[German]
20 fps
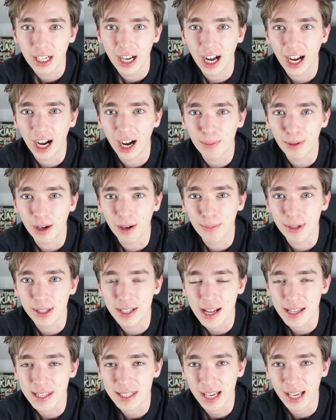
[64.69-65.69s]
aber mit
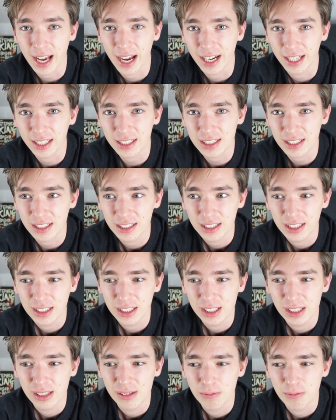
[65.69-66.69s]
der Zeit
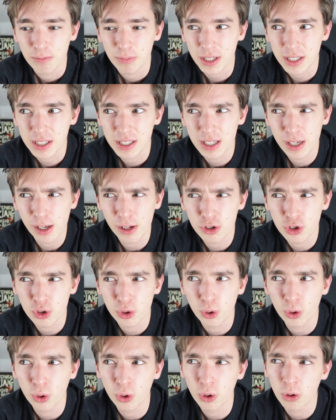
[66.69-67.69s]
passieren
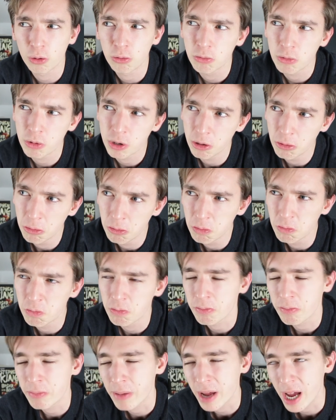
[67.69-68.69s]
so
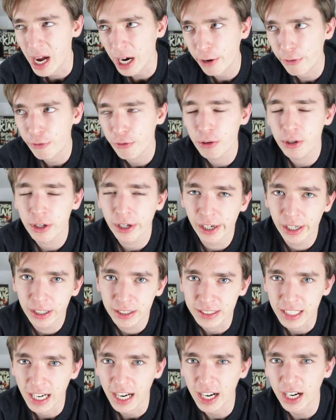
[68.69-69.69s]
merkwürdige
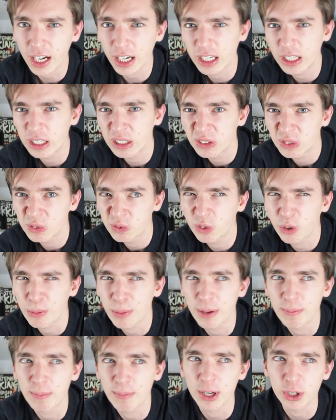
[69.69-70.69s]
Sachen, wo
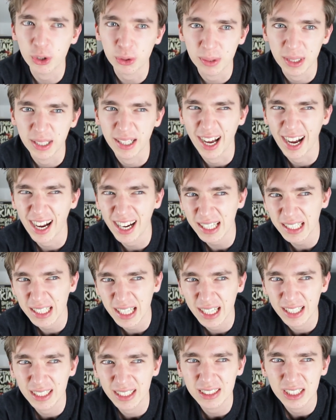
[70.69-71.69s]
man mal drüber
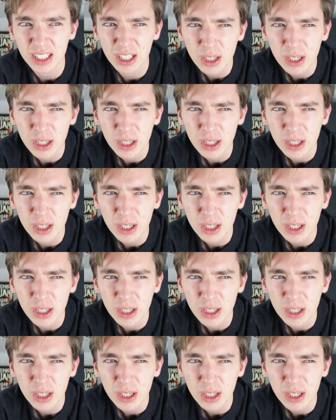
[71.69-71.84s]
nachdenkt,